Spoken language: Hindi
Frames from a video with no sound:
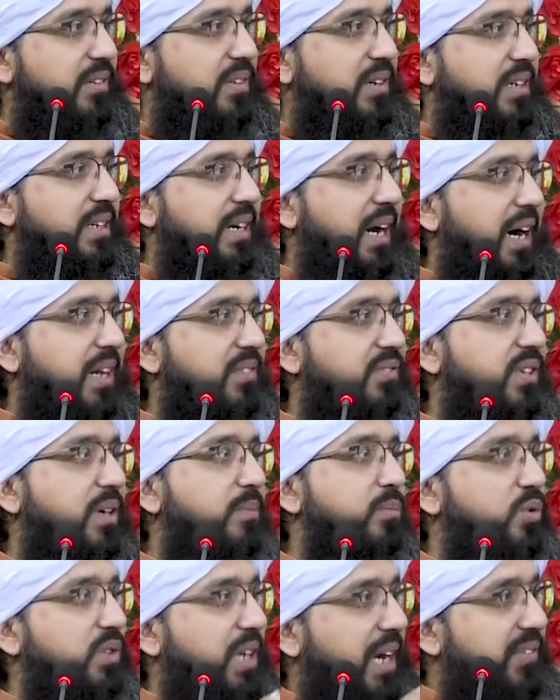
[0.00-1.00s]
नज़रियात
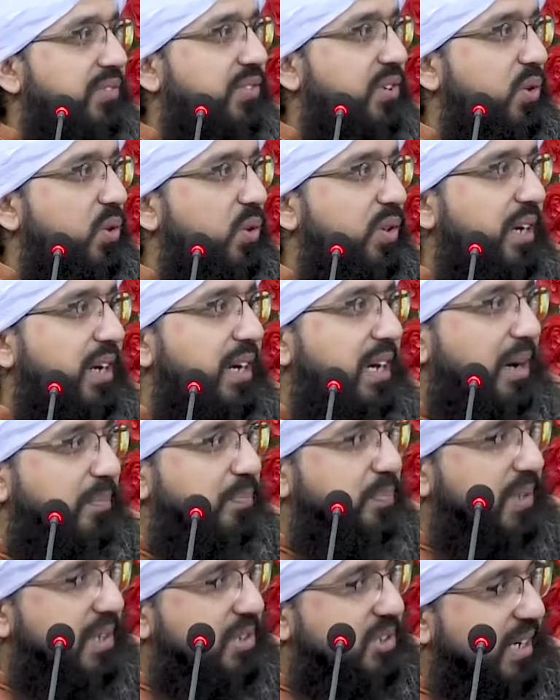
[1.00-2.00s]
से मुतासर हो रहे हैं
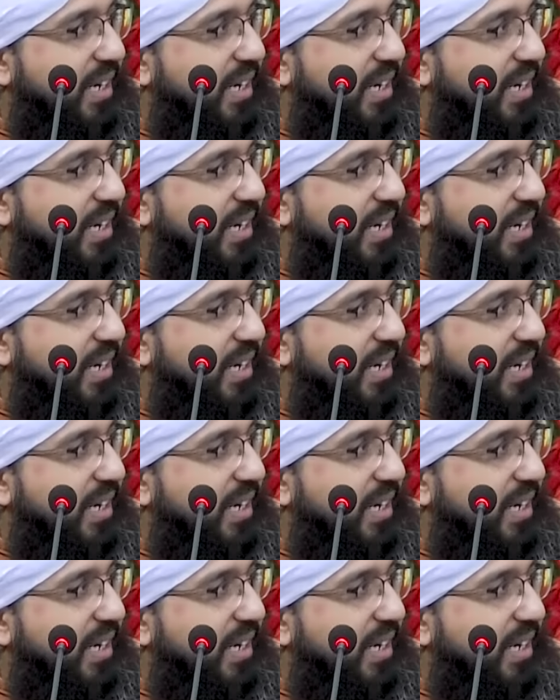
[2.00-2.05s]
अपने